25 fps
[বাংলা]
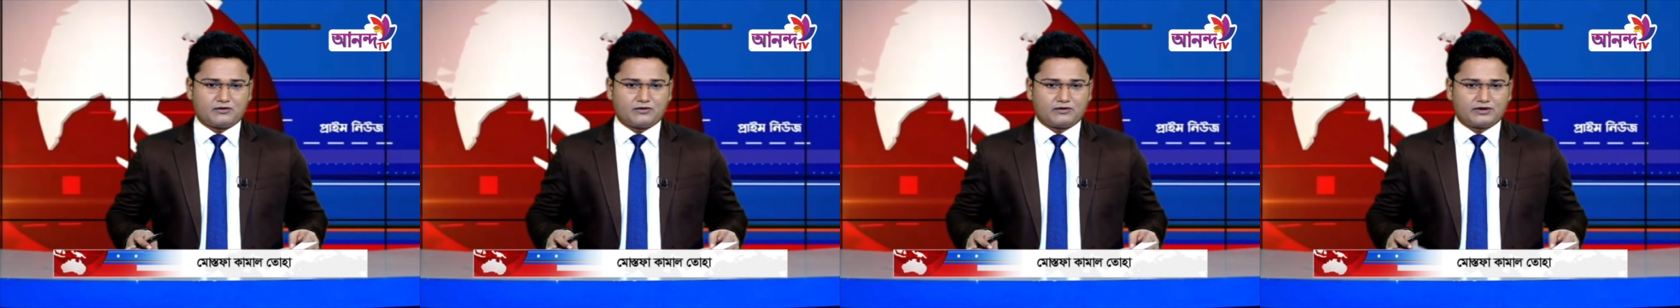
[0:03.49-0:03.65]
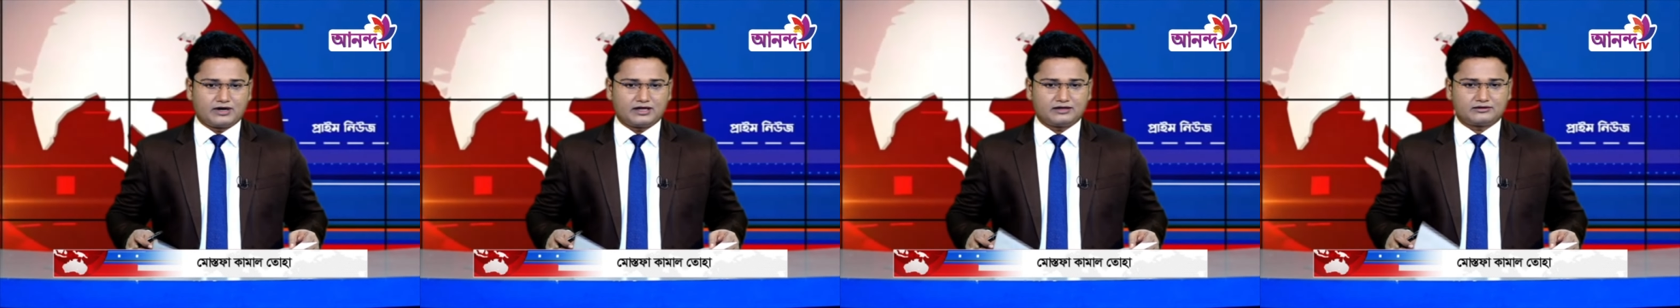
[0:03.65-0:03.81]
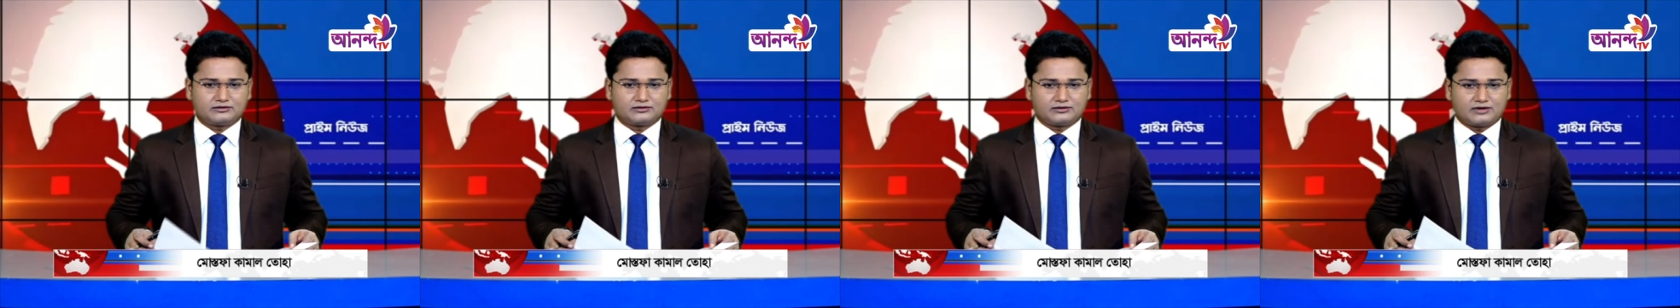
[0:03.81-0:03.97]

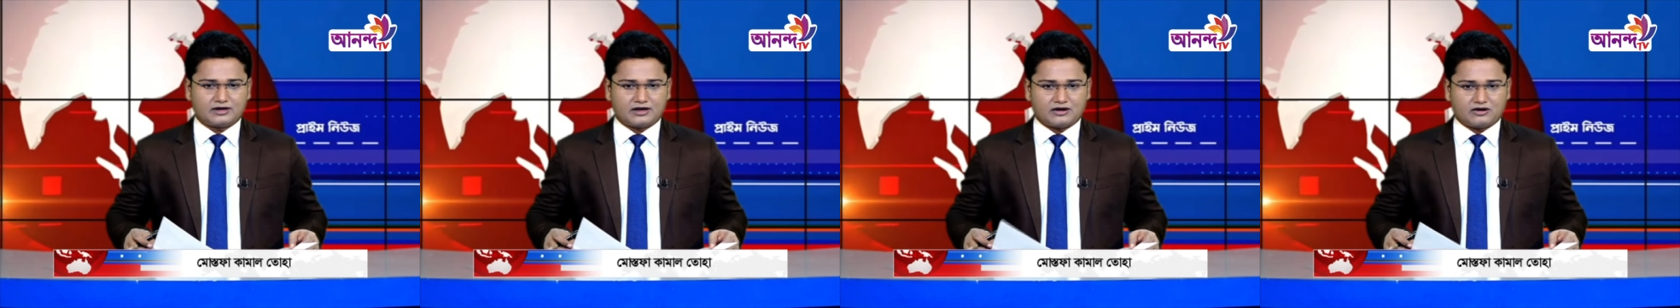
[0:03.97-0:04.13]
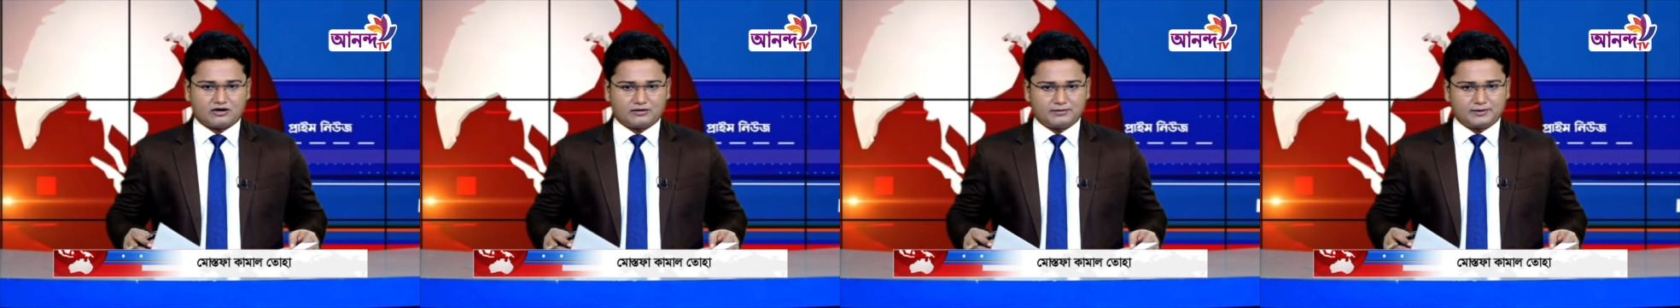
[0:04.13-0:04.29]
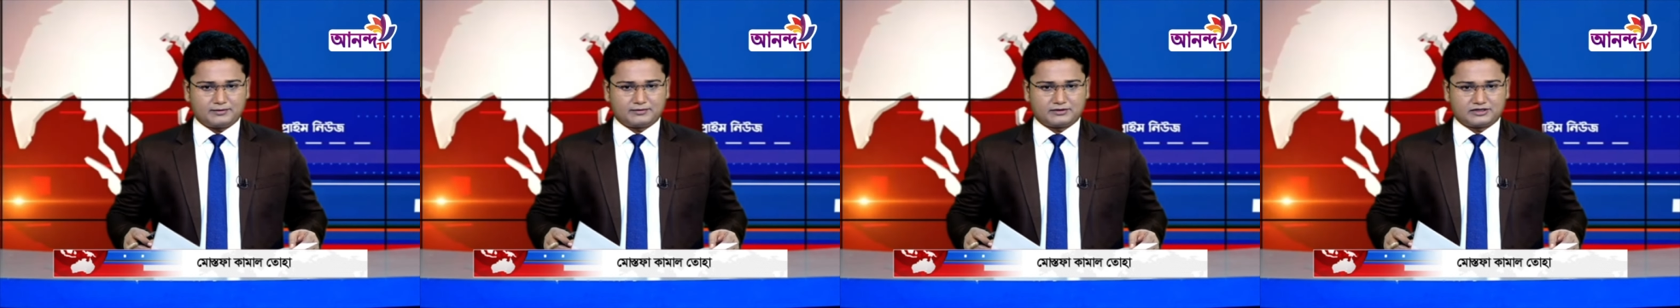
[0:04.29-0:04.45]
গড়ে তোলা
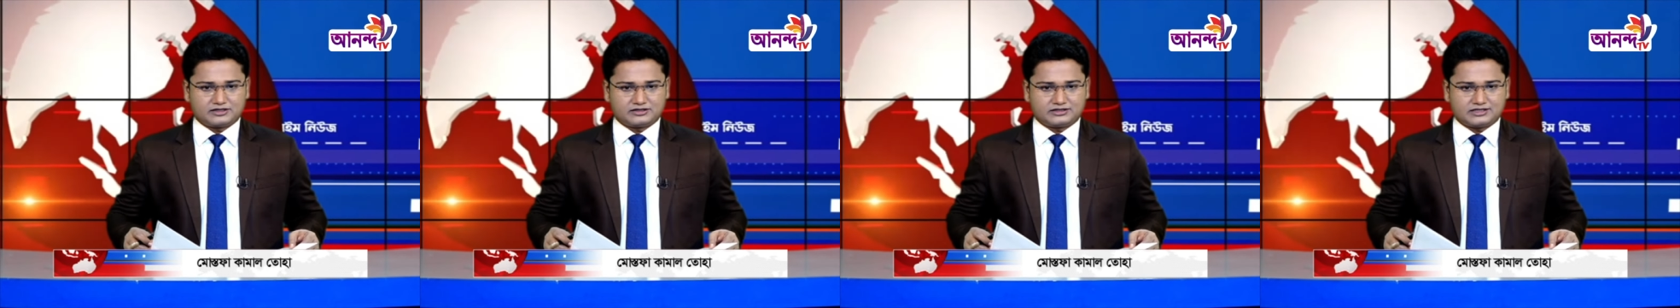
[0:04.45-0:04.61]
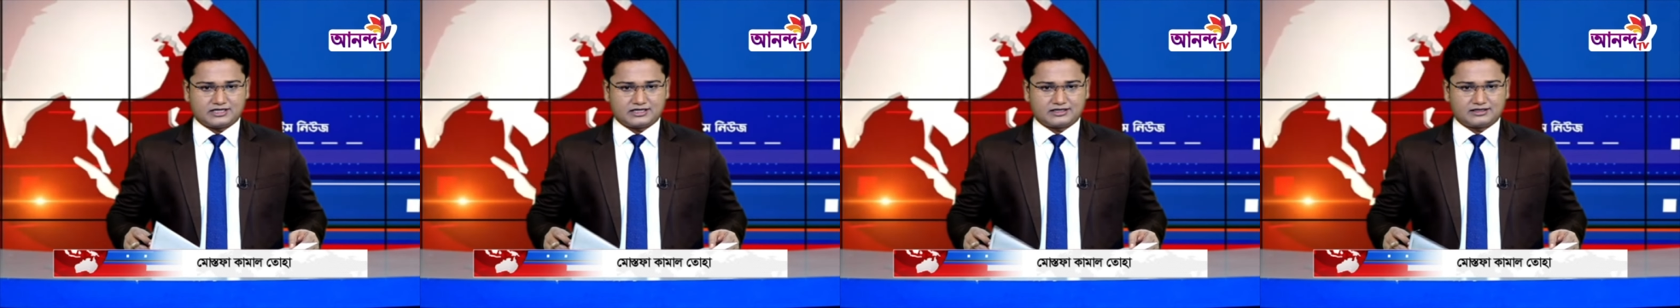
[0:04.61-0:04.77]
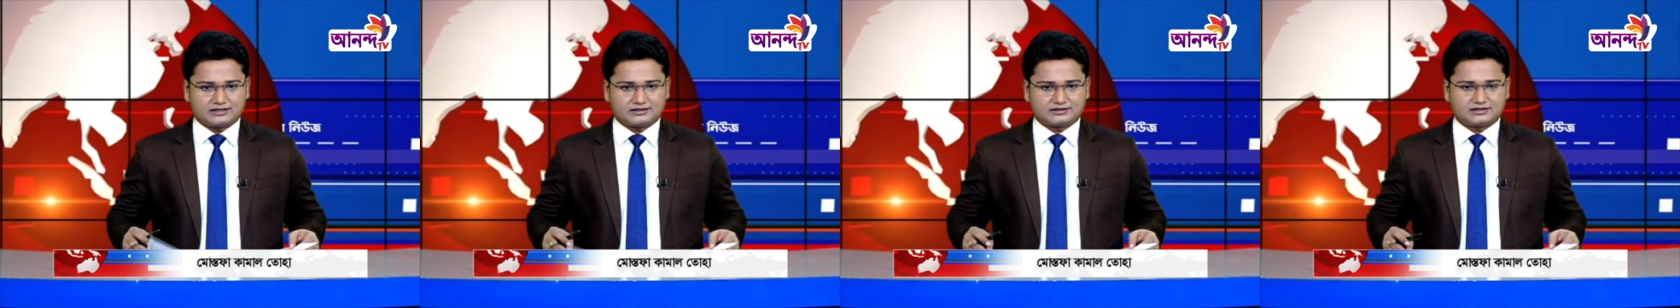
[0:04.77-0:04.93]
হবে বলে
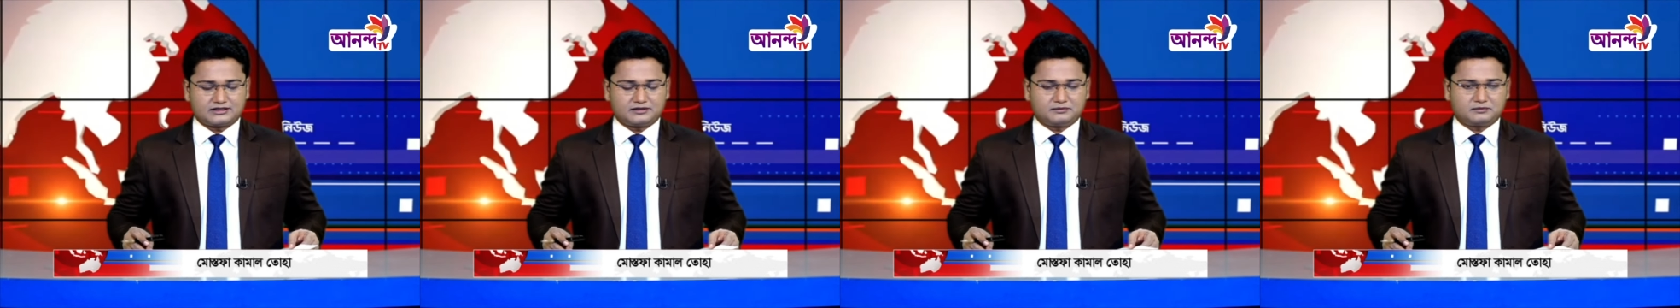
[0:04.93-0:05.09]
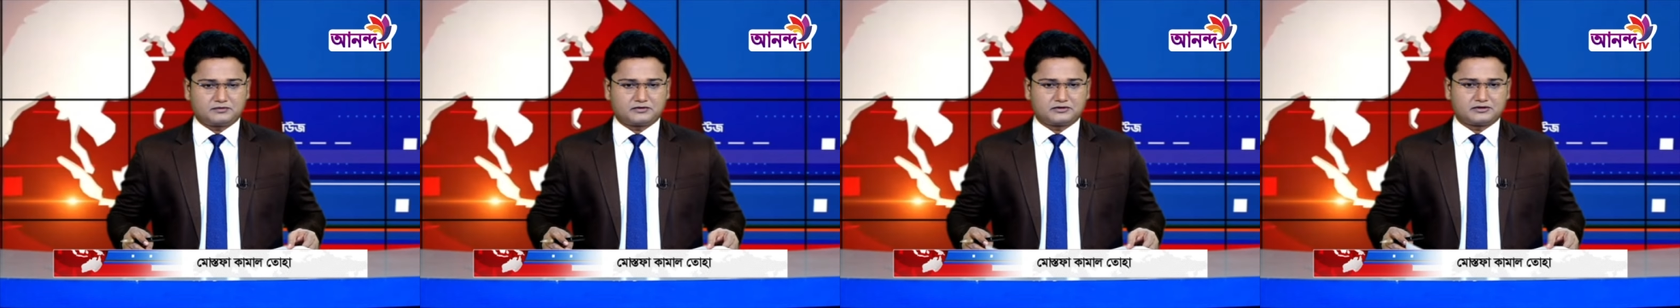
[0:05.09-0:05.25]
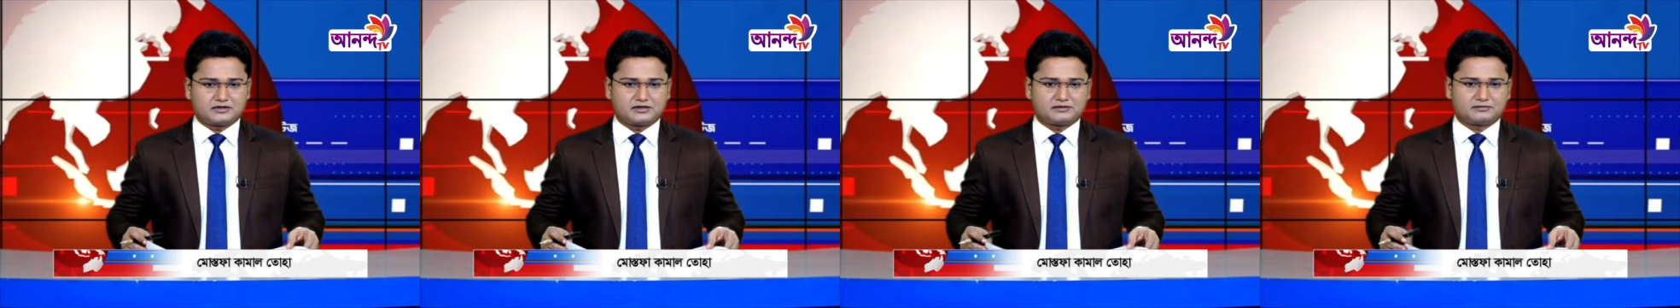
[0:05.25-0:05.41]
জানিয়েছেন
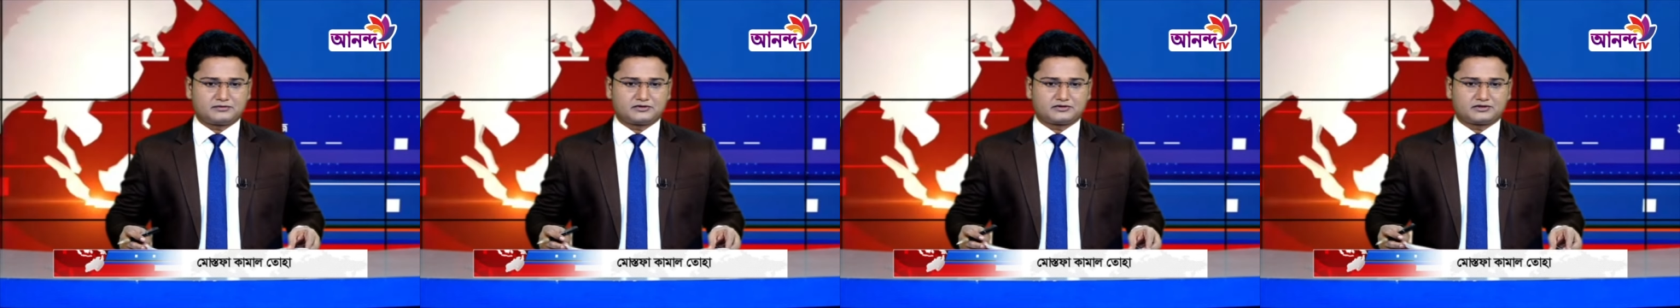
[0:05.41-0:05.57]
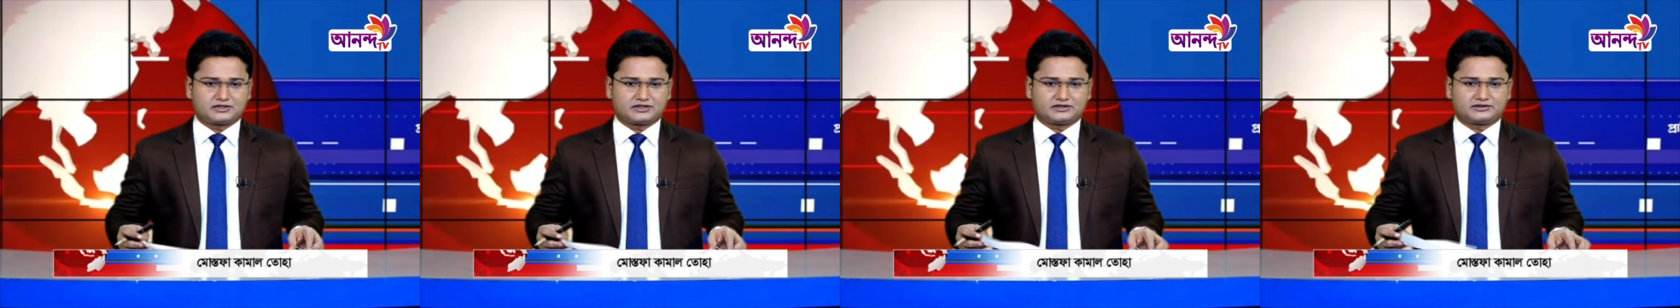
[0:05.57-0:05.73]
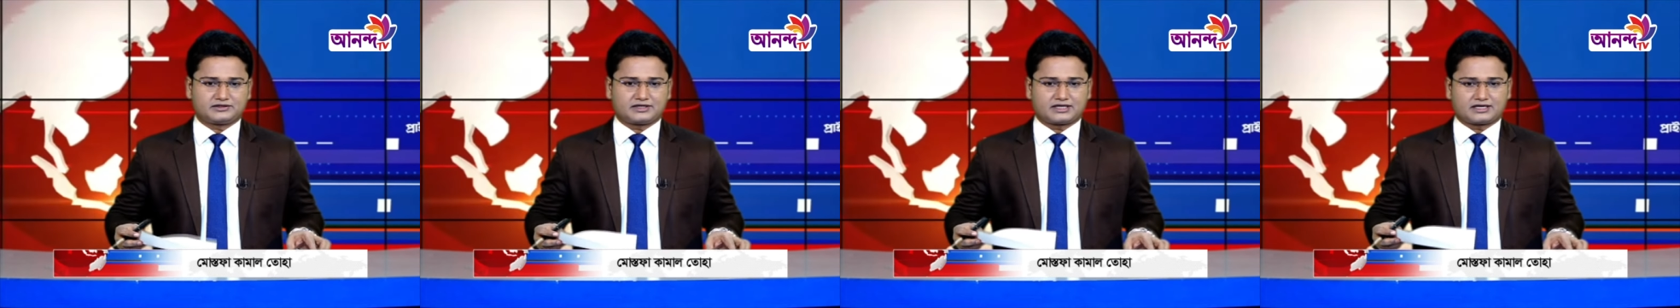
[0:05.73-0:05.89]

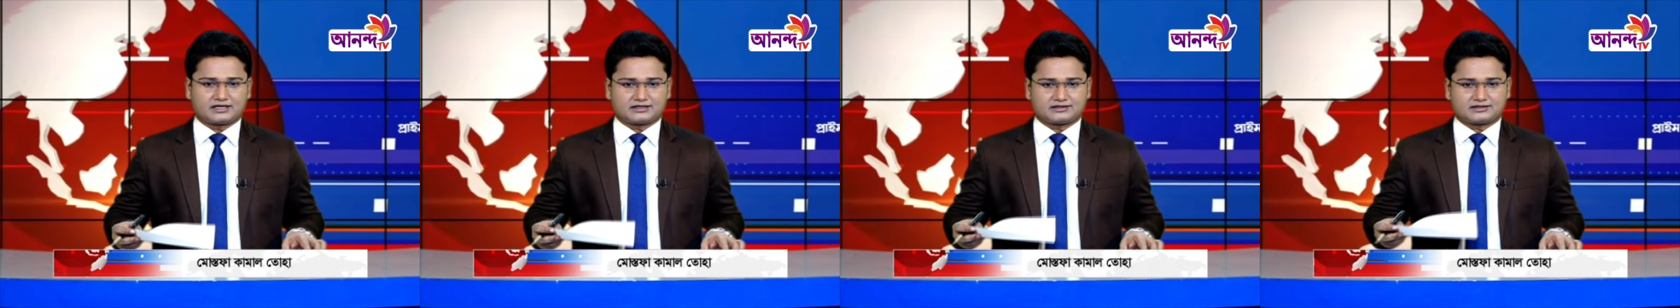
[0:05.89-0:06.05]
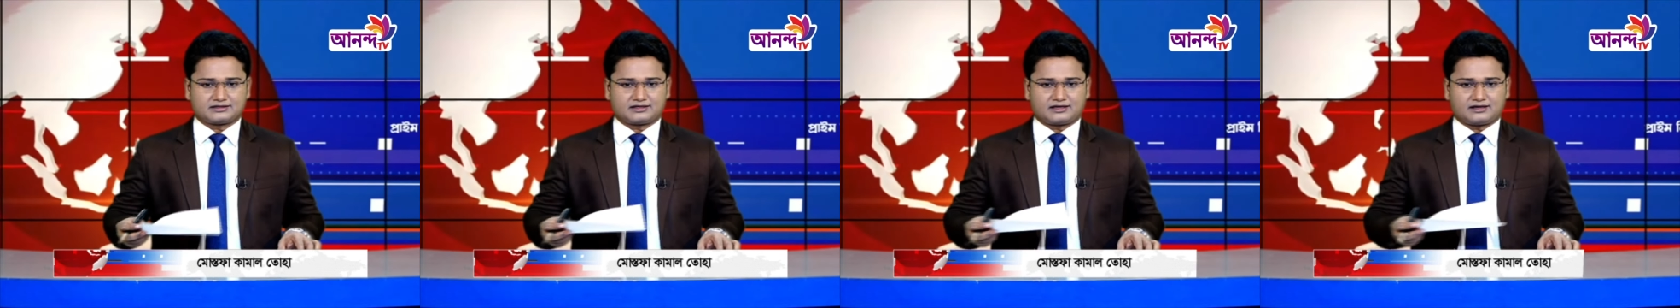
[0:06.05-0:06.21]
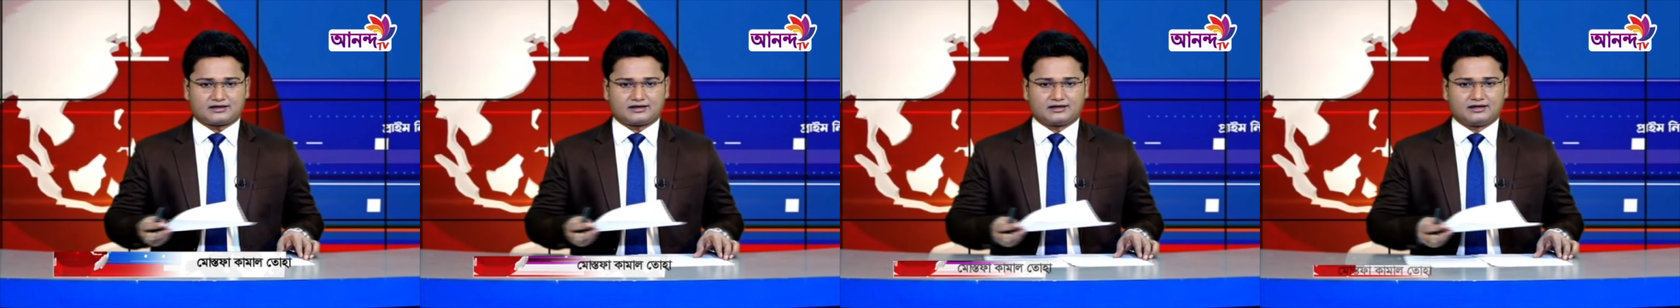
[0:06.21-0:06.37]
প্রধানমন্ত্রী শেখ
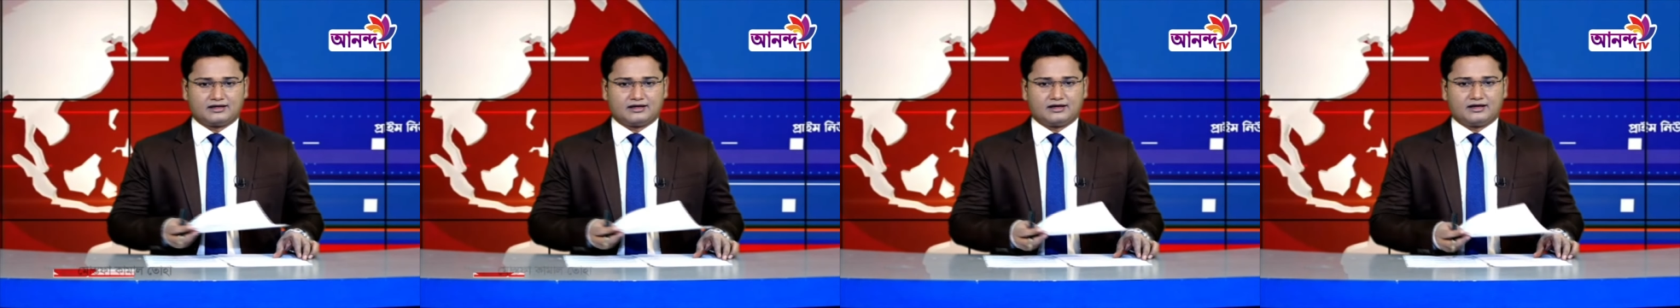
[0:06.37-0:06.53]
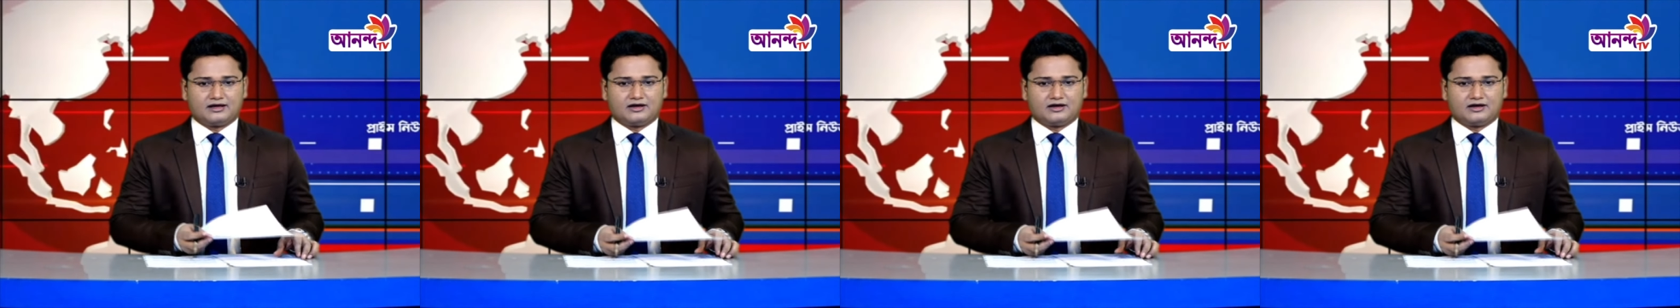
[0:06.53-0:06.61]
হাসিনা